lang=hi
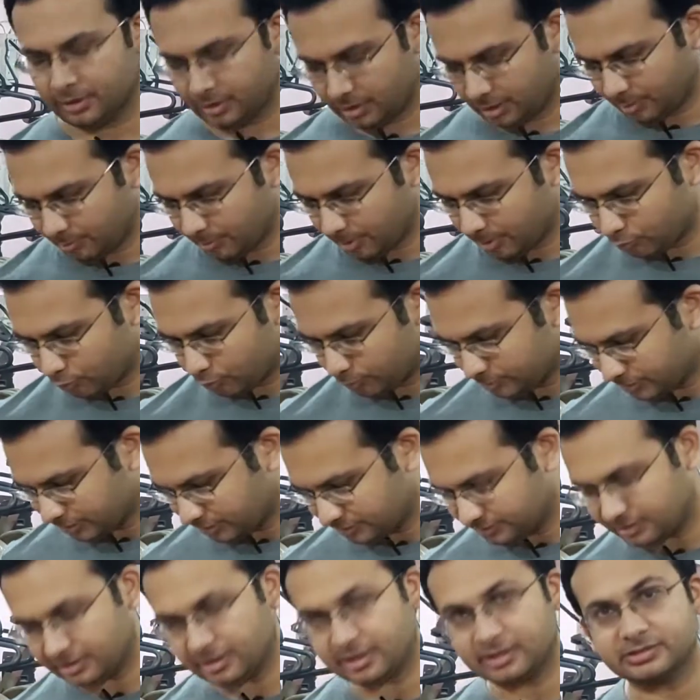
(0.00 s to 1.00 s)
हम आपको
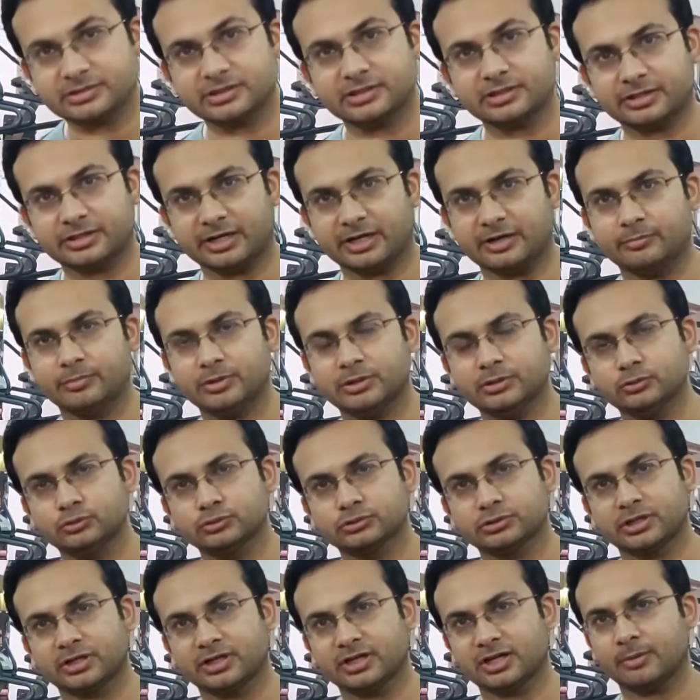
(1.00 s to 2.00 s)
बताते हैं आज के ट्रेडमिल
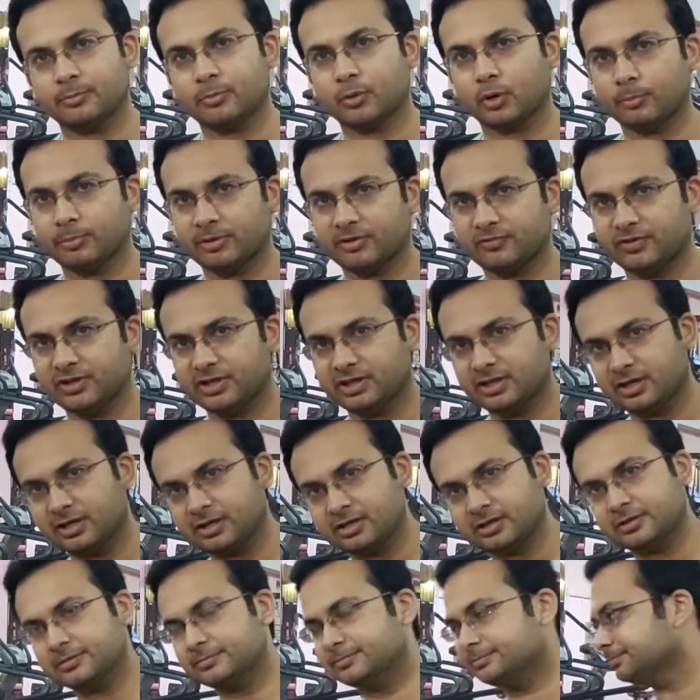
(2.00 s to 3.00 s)
यूज़ करने का प्रॉपर वे क्या
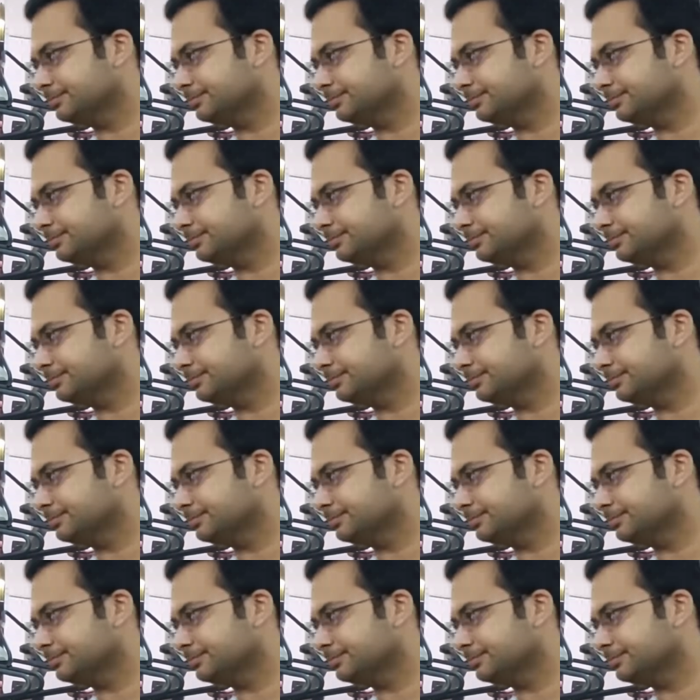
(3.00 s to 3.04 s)
है